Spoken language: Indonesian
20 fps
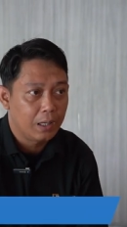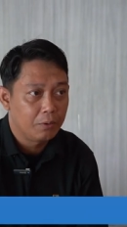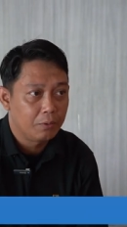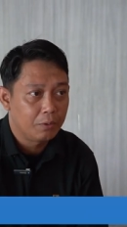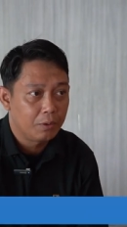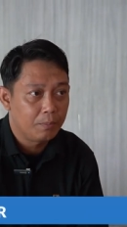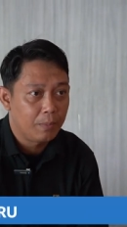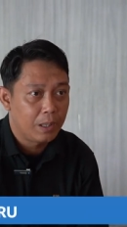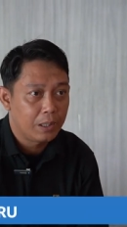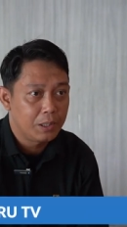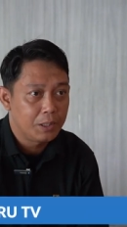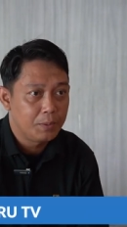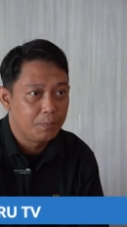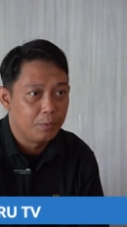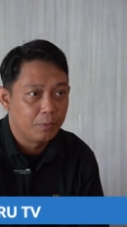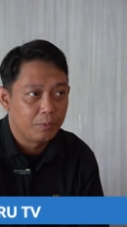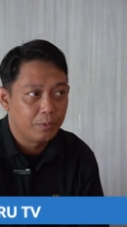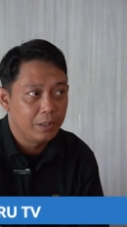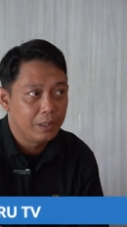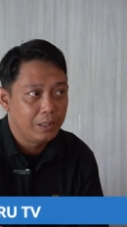otomatis
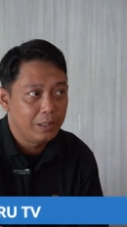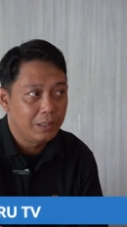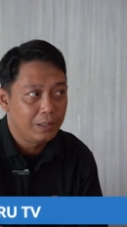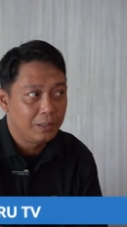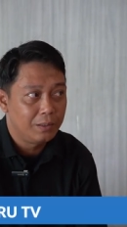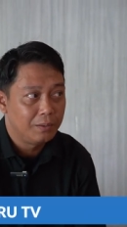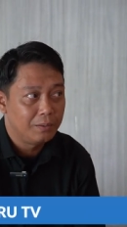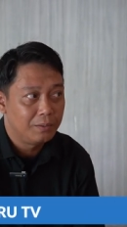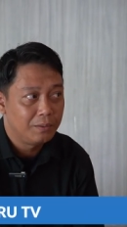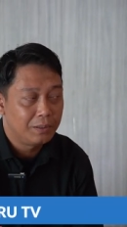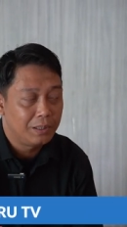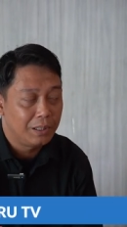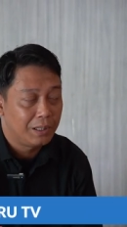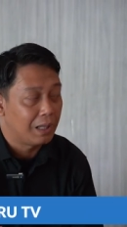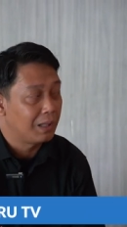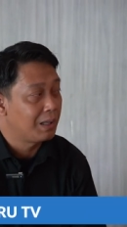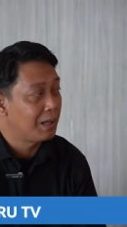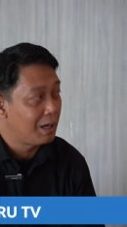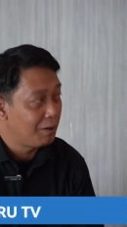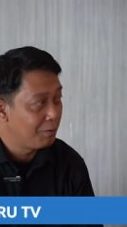buku ini
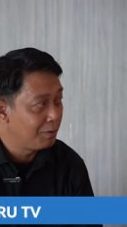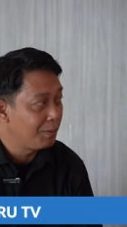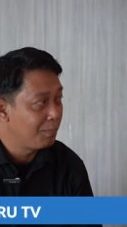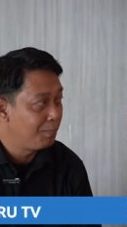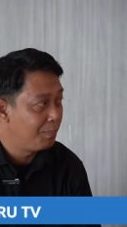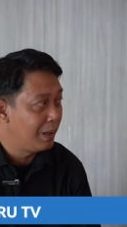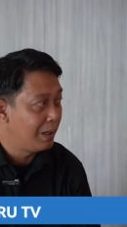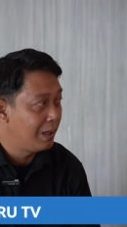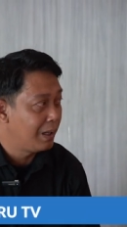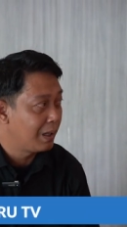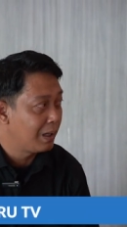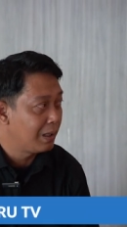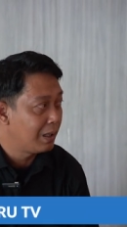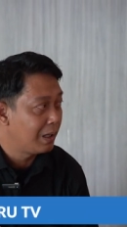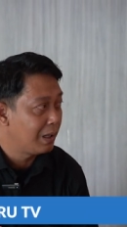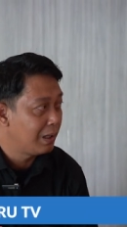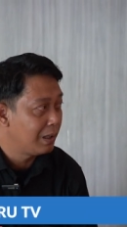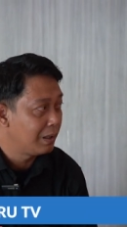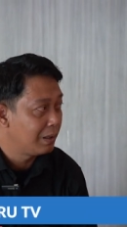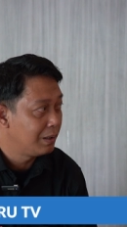tidak terlalu tebal ya
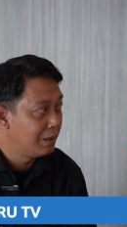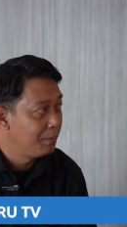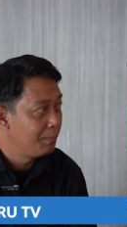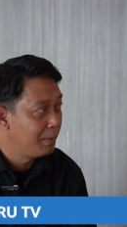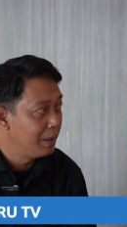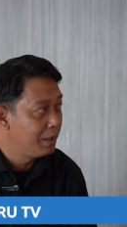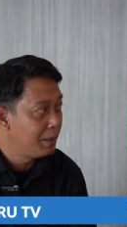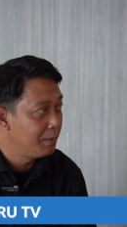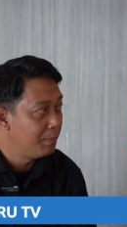katanya. Ya, di, me di